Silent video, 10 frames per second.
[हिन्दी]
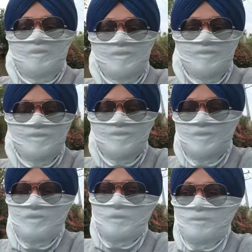बारिश
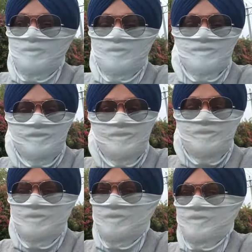का रूप ले
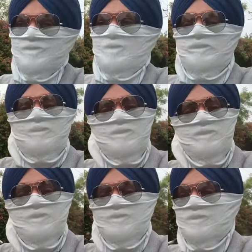सकती है या
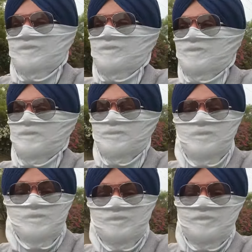बंद भी हो सकती है कुछ
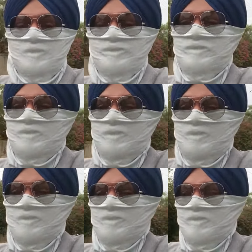भी हो सकता है अभी
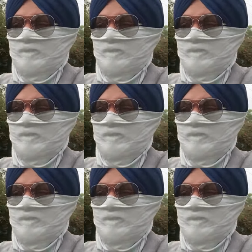फिलहाल